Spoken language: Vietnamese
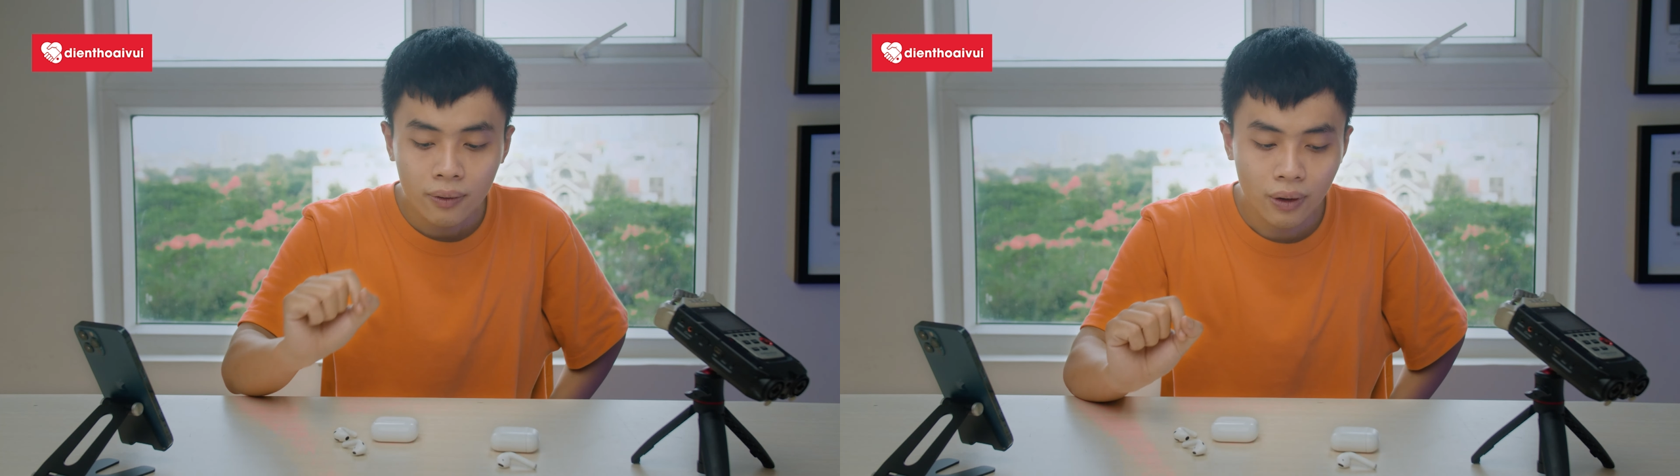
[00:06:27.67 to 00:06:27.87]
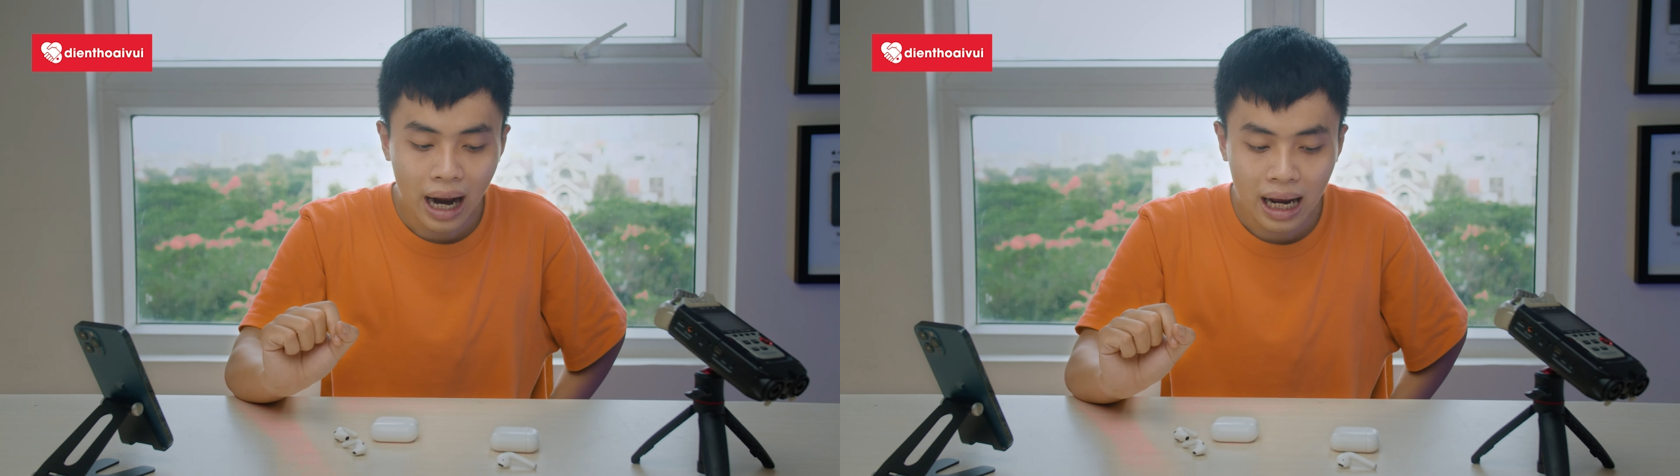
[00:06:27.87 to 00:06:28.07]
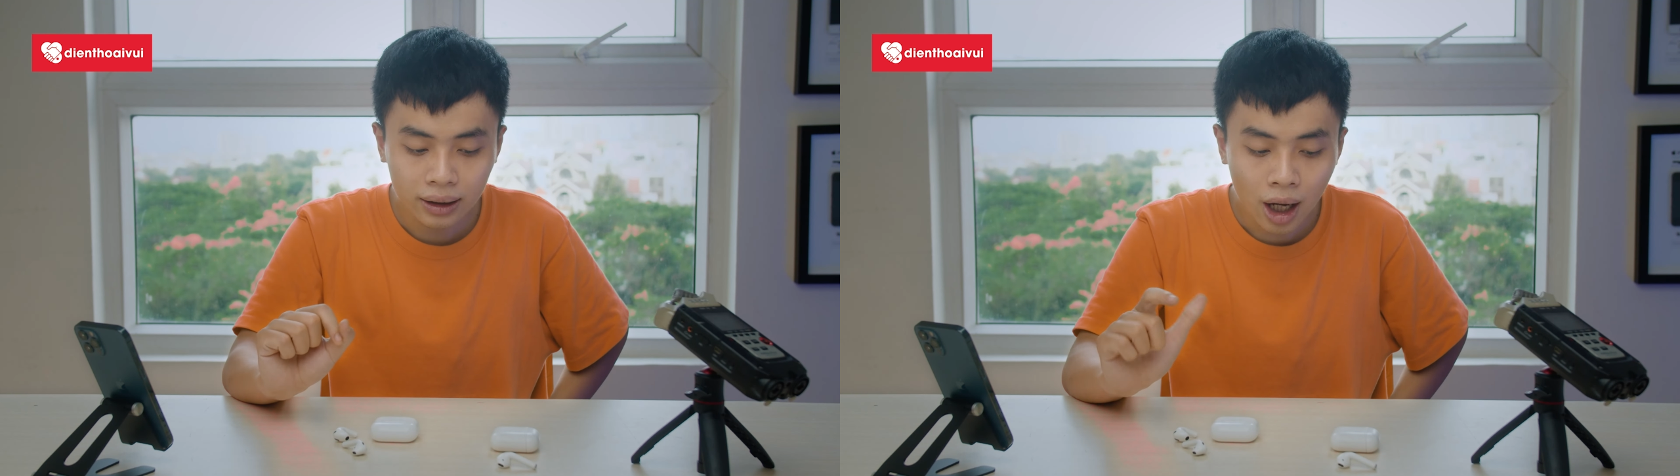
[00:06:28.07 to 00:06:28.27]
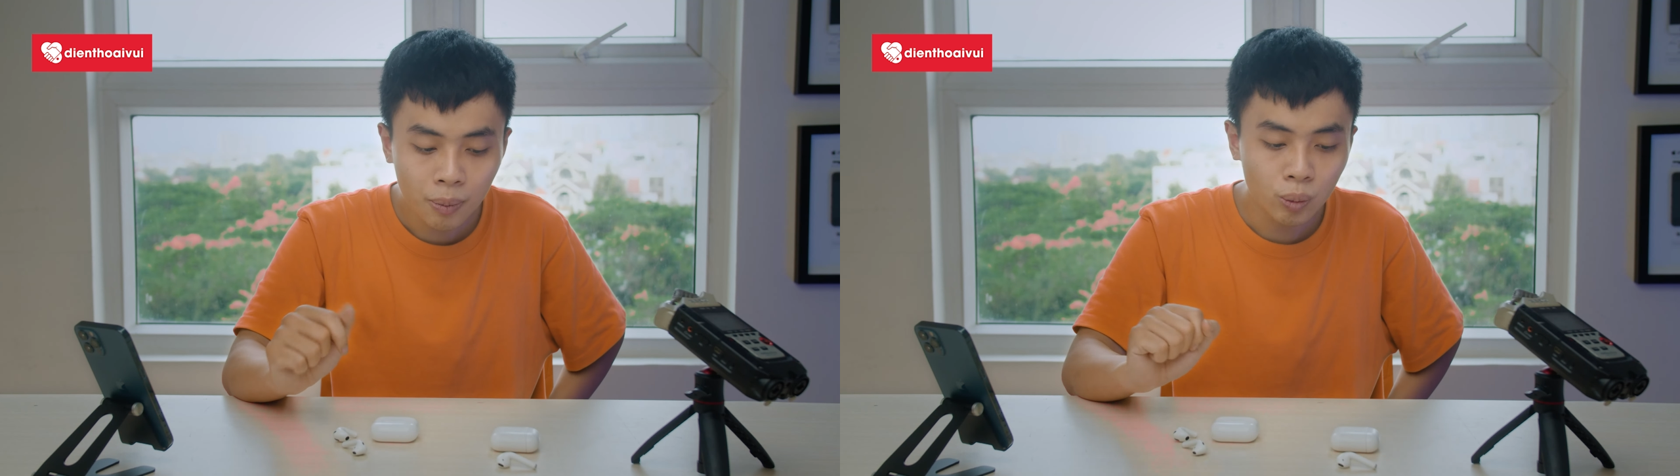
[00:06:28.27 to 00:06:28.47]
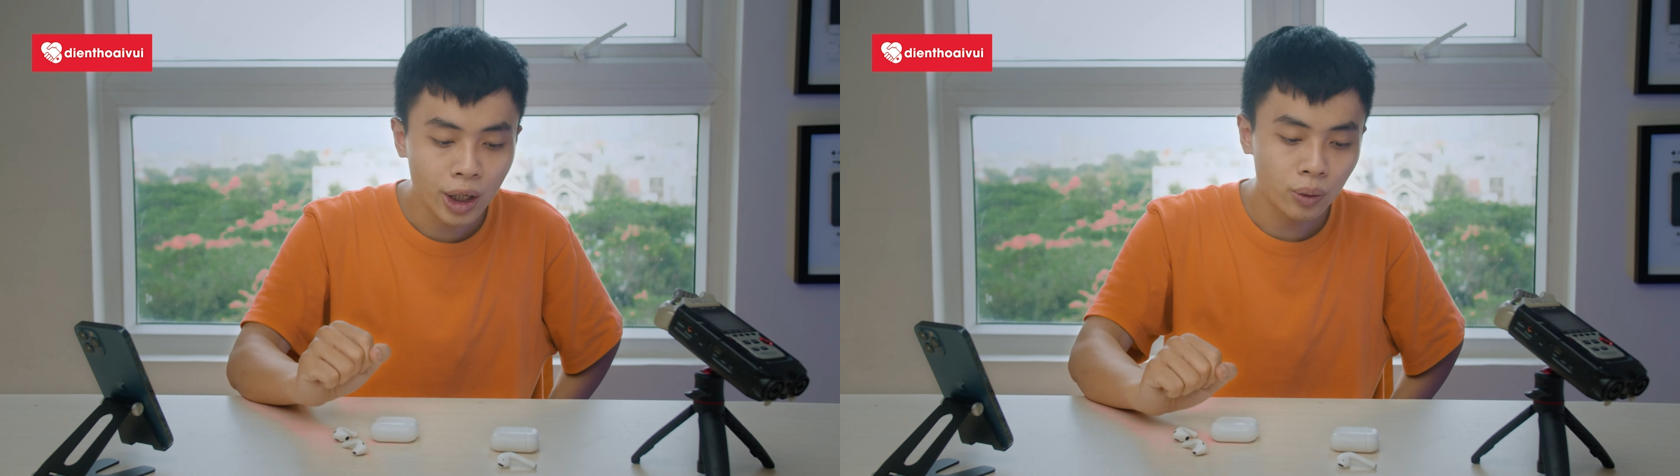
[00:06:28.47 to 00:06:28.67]
và
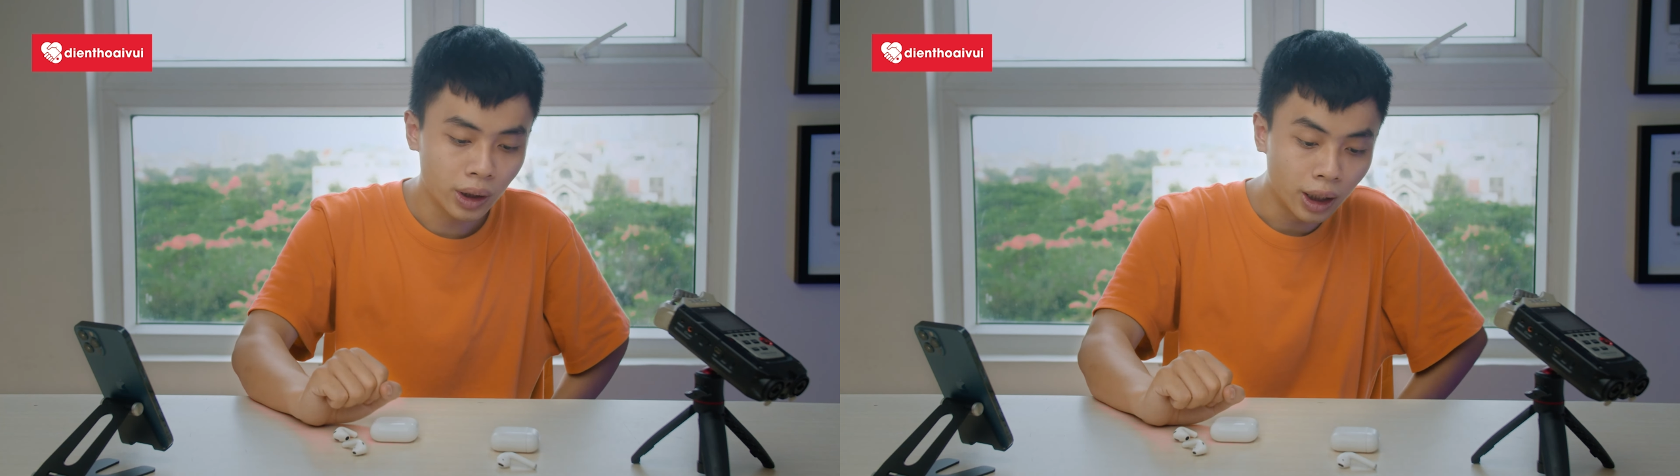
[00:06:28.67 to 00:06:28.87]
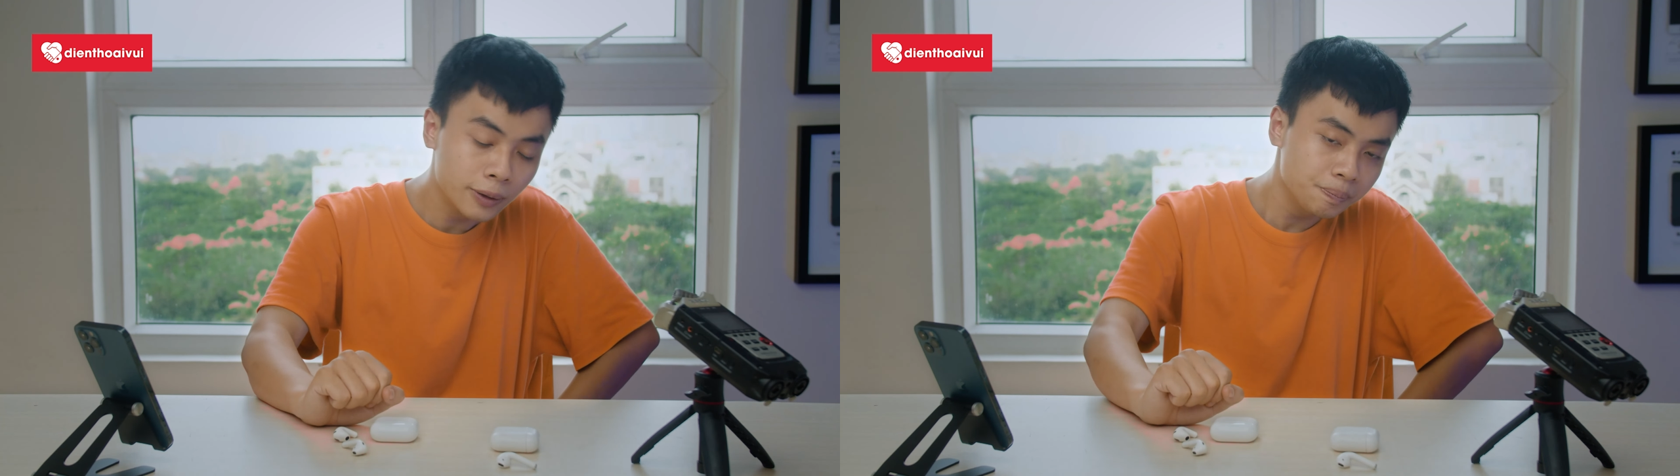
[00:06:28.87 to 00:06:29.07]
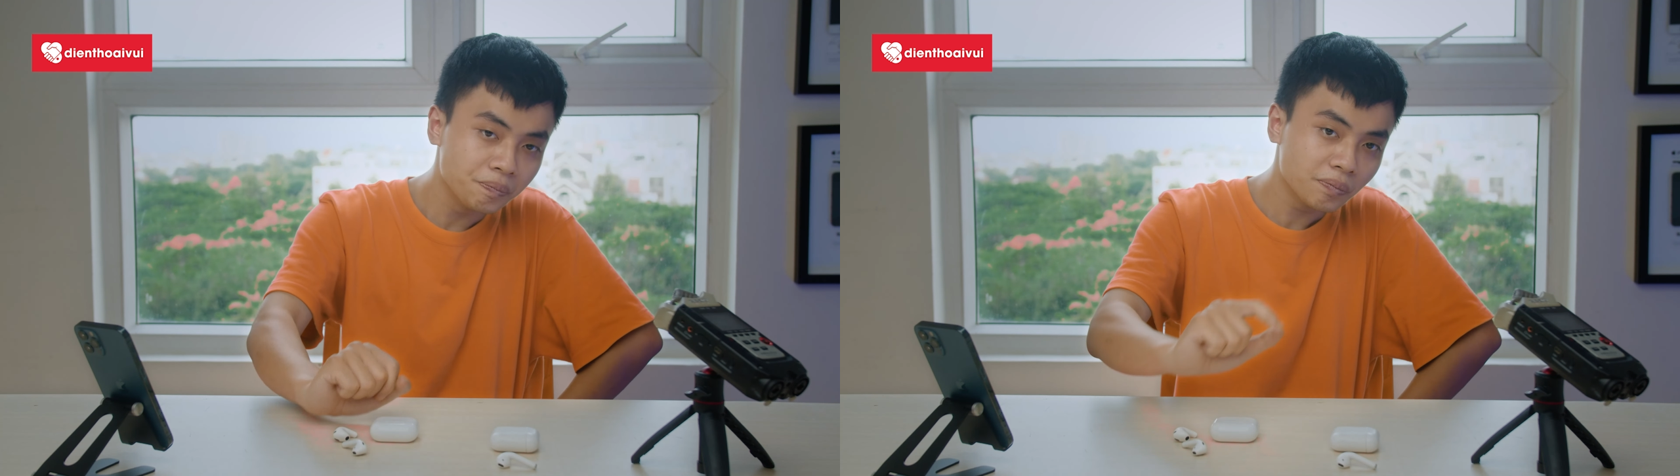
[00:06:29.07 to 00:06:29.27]
thêm một điều nữa